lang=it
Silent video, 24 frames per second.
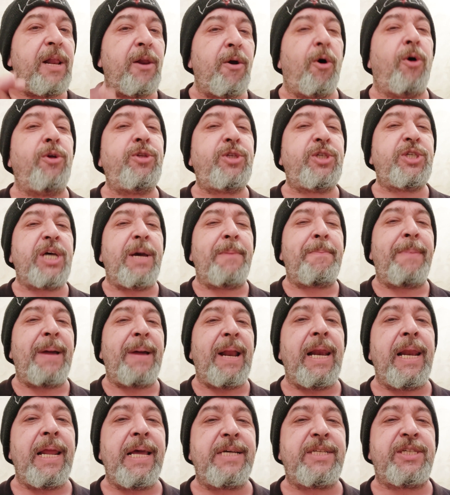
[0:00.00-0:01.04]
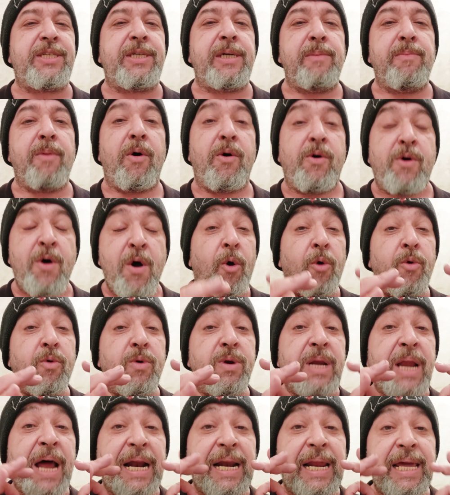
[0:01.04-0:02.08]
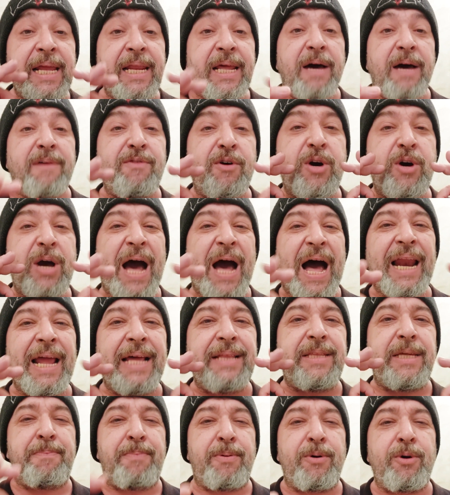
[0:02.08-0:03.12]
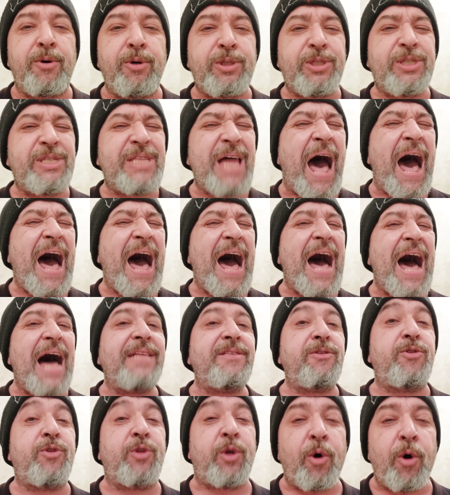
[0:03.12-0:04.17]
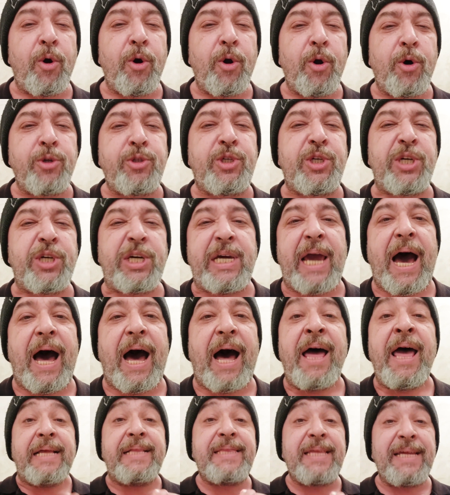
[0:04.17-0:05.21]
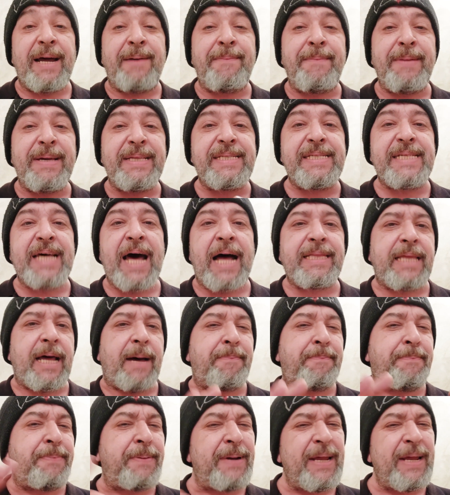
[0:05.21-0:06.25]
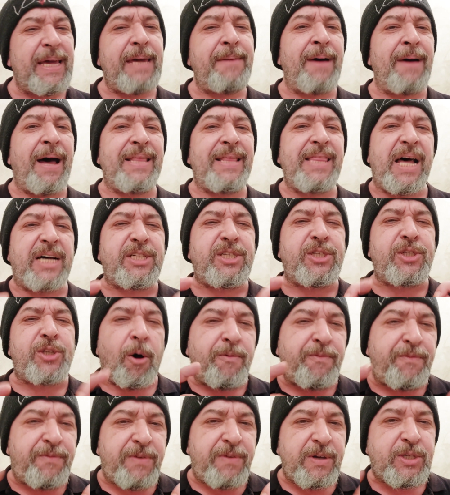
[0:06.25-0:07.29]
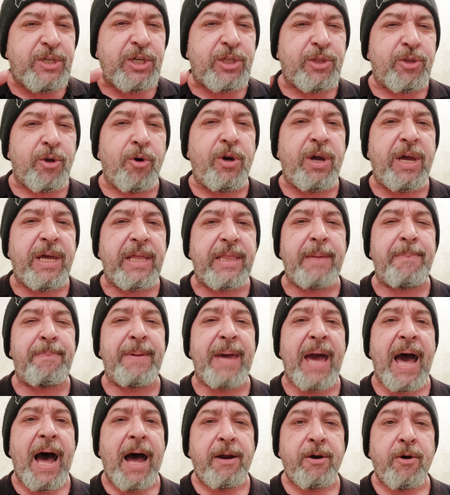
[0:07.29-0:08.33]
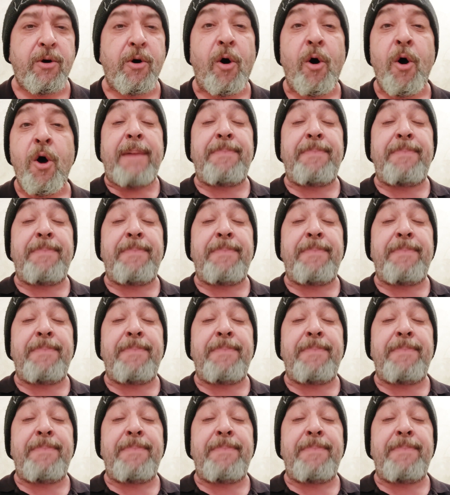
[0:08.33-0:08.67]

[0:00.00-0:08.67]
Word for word: veloce e bellissimo, con una linea vocale di Bruce da antologia, intramezzata prima da soffici tocchi di piano